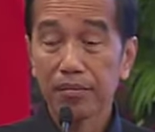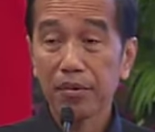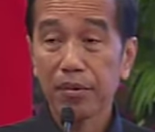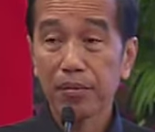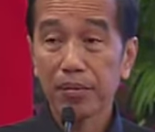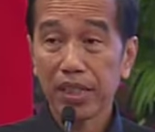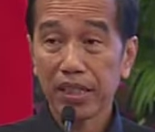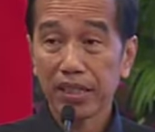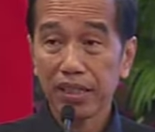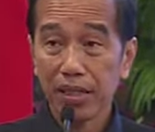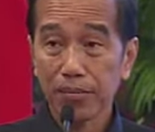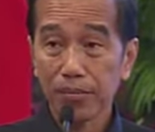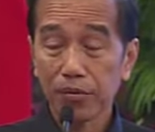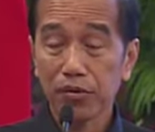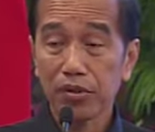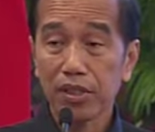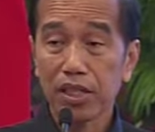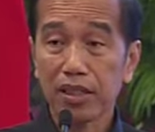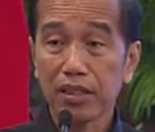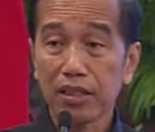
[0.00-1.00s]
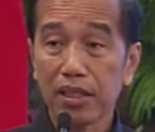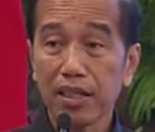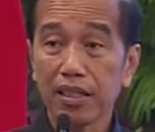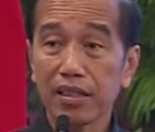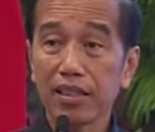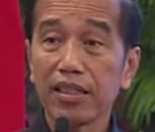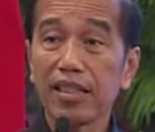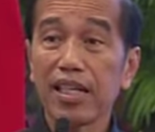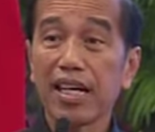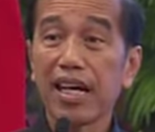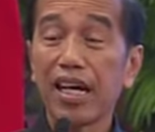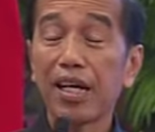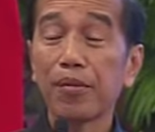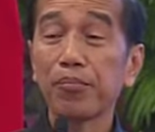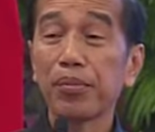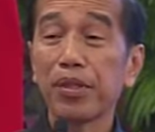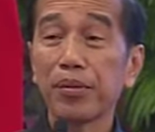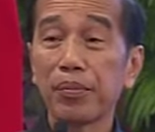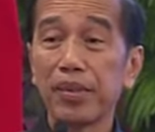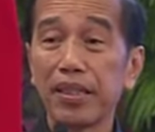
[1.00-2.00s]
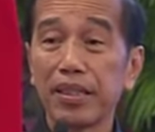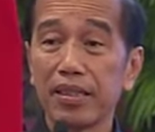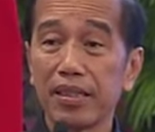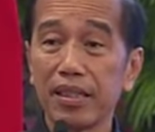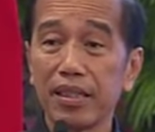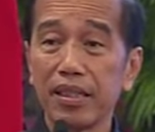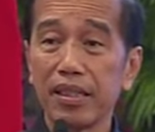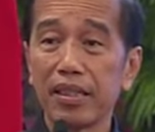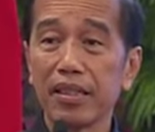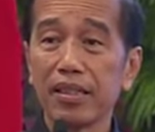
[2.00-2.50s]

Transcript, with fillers: pemerintah pusat. Artinya APBD